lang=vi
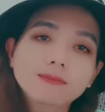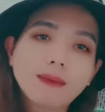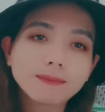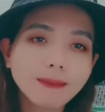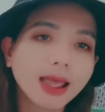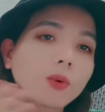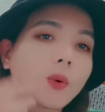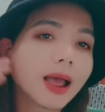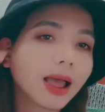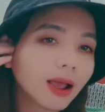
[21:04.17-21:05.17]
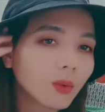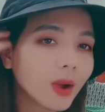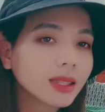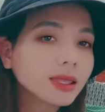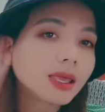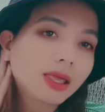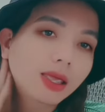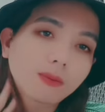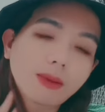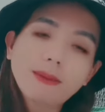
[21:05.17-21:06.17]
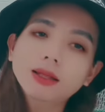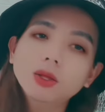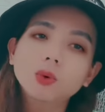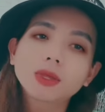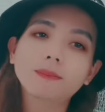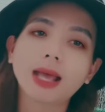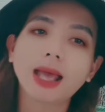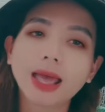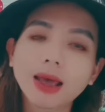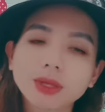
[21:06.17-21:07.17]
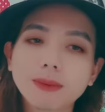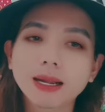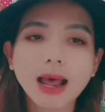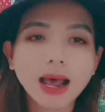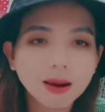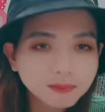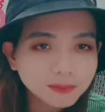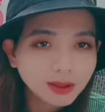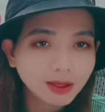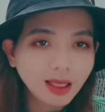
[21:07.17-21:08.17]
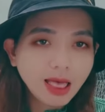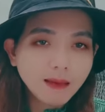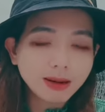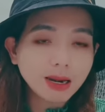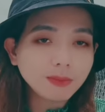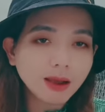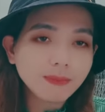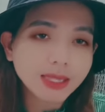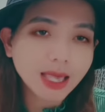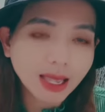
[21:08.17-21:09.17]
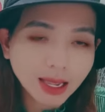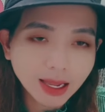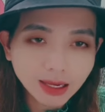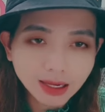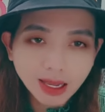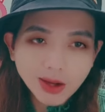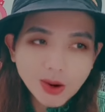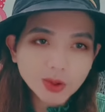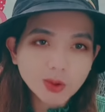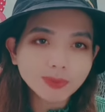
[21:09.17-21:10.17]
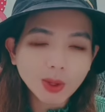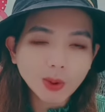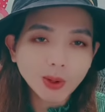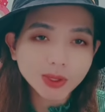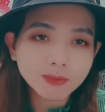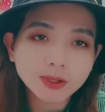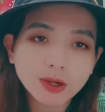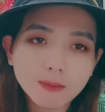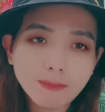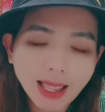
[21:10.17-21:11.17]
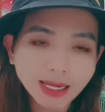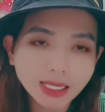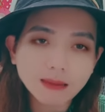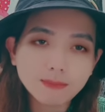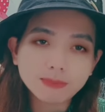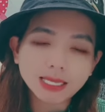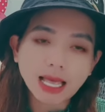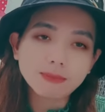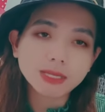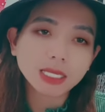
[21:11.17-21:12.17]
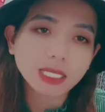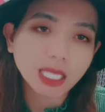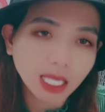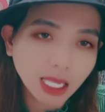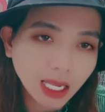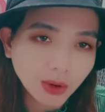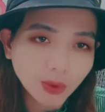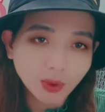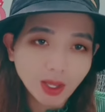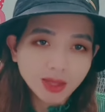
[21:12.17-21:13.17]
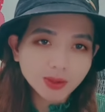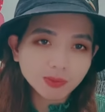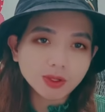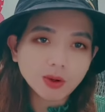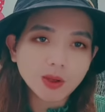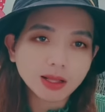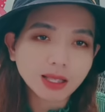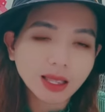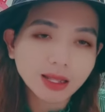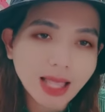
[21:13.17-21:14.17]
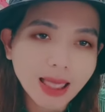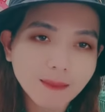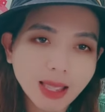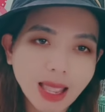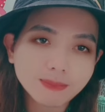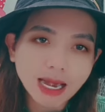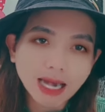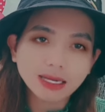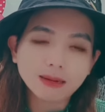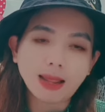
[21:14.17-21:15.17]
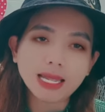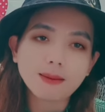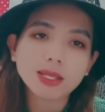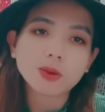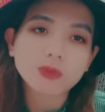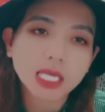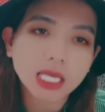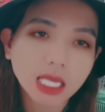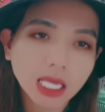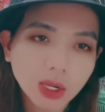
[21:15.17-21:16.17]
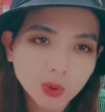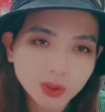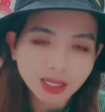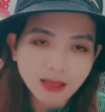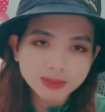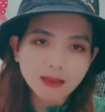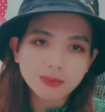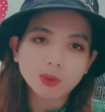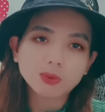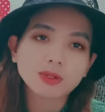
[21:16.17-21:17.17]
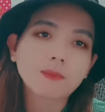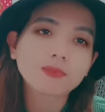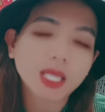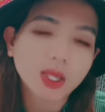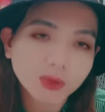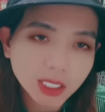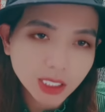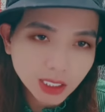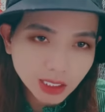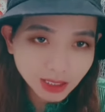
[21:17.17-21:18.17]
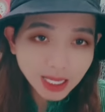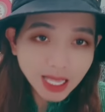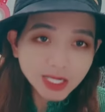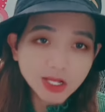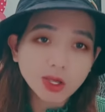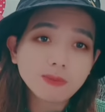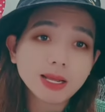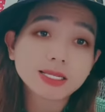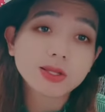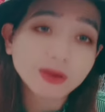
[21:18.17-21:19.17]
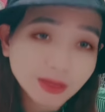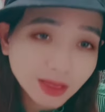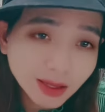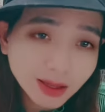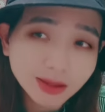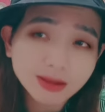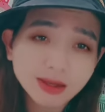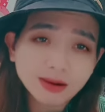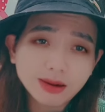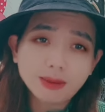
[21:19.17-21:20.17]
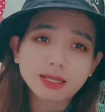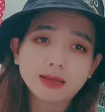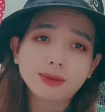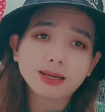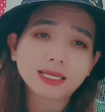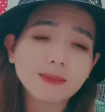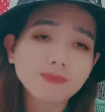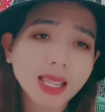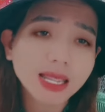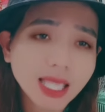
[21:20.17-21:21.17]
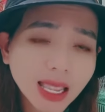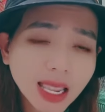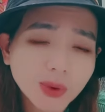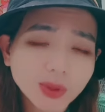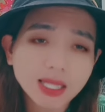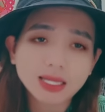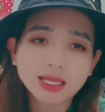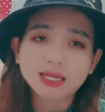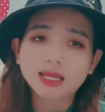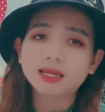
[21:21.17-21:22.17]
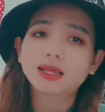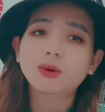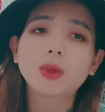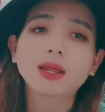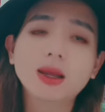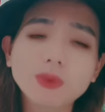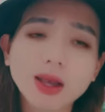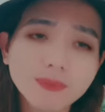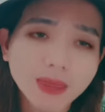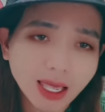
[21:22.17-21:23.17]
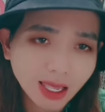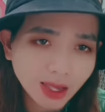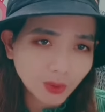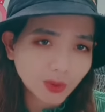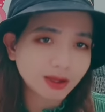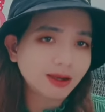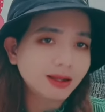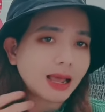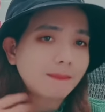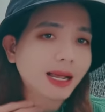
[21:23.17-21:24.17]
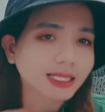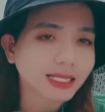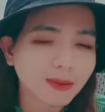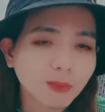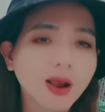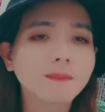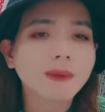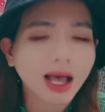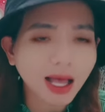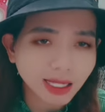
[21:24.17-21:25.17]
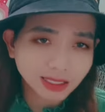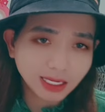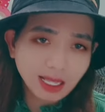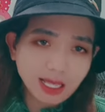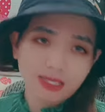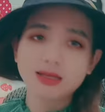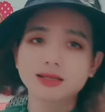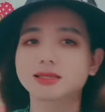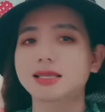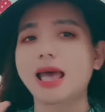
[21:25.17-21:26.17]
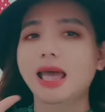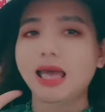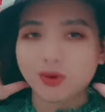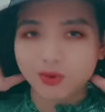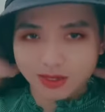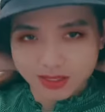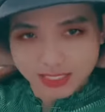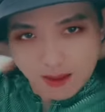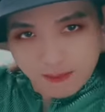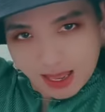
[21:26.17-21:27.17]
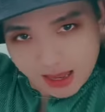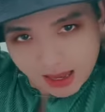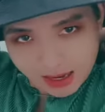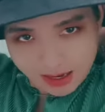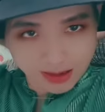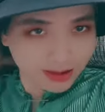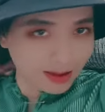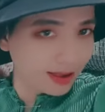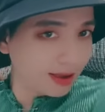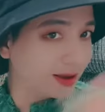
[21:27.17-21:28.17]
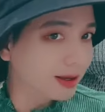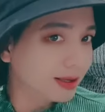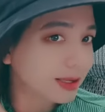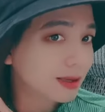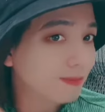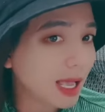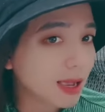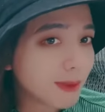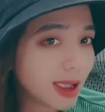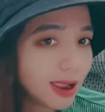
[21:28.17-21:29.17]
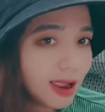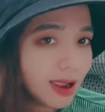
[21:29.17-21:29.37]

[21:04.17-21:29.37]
cái bà bán quá quá nhiều bà bán thu nhập cao thì bà đóng mình đóng góp như vậy còn chúng tôi chúng tôi đâu có bán cái gì mà 18 19 triệu chúng tôi đâu có làm cái hàm răng gì 720 triệu thì làm sao mà chúng tôi đóng nhiều được nói chung là xuất người mà là kiếm tiền nhiều thì thì thì, thì, thì đóng góp nhiều còn người làm ít thì đóng góp ít chứ sao chứ sao má trời ơi má ơi má